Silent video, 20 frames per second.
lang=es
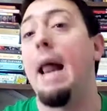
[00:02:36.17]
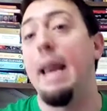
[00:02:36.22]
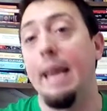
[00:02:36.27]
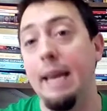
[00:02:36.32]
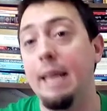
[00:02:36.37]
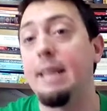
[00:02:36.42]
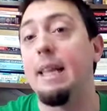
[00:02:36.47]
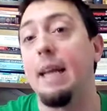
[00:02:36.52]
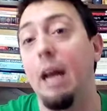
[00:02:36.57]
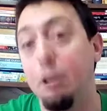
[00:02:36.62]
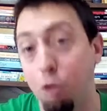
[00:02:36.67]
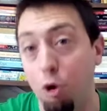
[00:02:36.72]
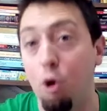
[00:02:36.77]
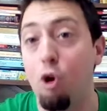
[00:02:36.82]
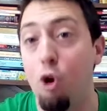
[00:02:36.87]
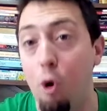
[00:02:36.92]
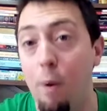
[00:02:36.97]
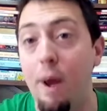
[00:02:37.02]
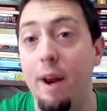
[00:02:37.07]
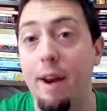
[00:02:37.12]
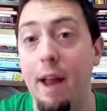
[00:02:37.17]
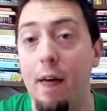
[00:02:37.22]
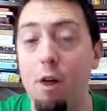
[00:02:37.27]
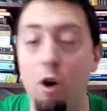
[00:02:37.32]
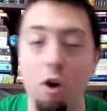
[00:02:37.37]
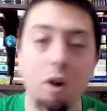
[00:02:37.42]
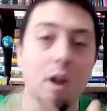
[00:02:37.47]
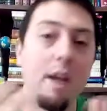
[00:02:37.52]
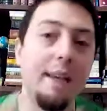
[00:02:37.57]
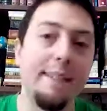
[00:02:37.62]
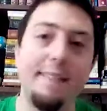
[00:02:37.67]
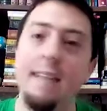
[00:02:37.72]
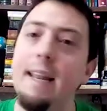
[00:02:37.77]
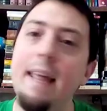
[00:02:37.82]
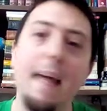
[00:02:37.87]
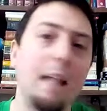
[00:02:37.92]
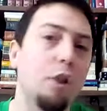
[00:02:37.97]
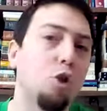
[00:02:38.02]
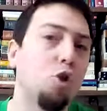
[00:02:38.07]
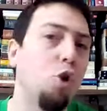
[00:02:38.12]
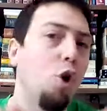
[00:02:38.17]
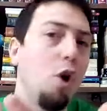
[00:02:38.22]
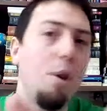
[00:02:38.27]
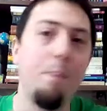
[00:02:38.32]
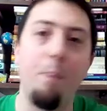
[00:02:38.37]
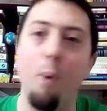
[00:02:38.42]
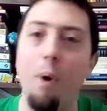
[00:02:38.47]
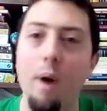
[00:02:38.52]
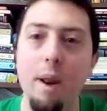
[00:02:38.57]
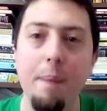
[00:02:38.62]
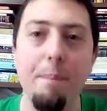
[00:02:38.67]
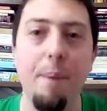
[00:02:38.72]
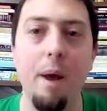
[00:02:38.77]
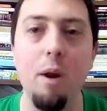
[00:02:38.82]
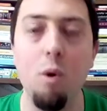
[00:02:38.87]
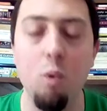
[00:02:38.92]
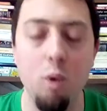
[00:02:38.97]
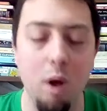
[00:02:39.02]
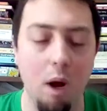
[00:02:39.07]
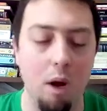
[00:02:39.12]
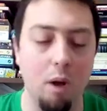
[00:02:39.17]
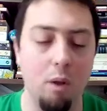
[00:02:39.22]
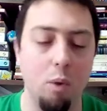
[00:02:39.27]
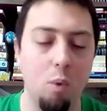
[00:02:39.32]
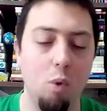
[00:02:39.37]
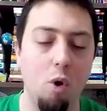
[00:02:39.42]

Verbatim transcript: en este caso el gobernador, se le da todo el poder en manos de,